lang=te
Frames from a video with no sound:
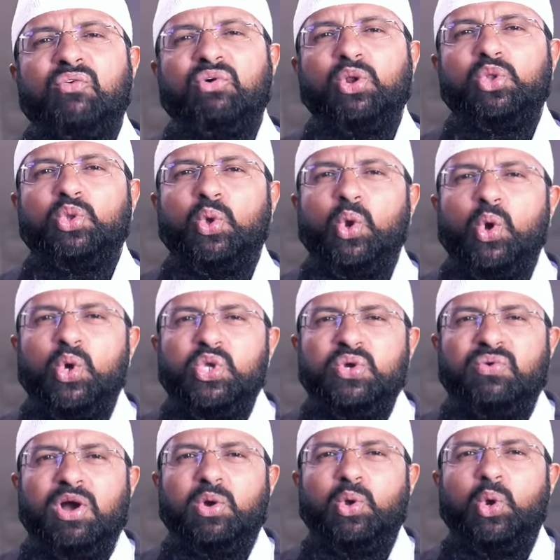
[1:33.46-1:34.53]
వృద్ధులు
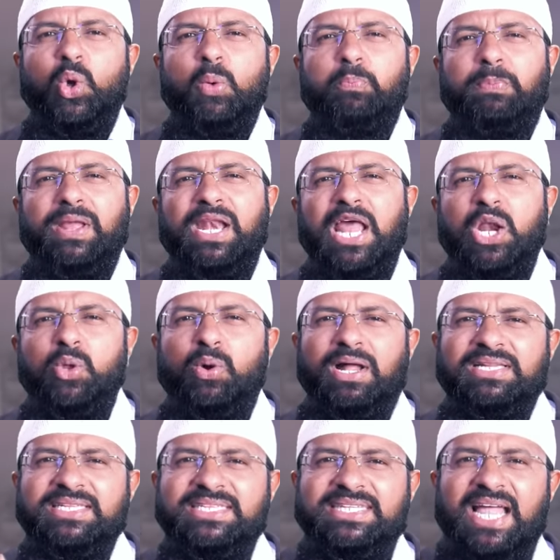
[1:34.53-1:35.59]
యువకులు పిల్లలు
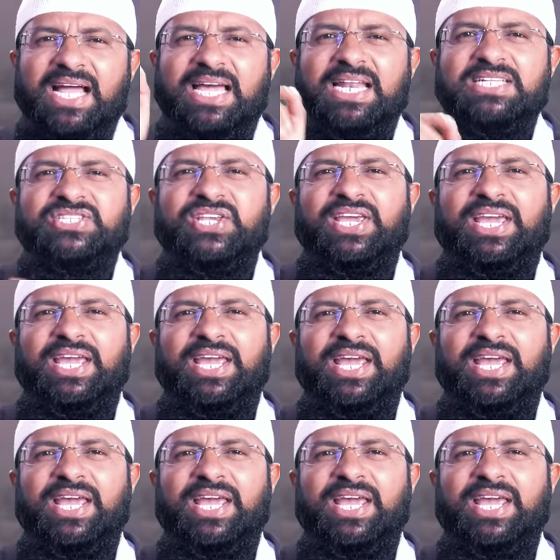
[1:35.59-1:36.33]
అంతా కలిసి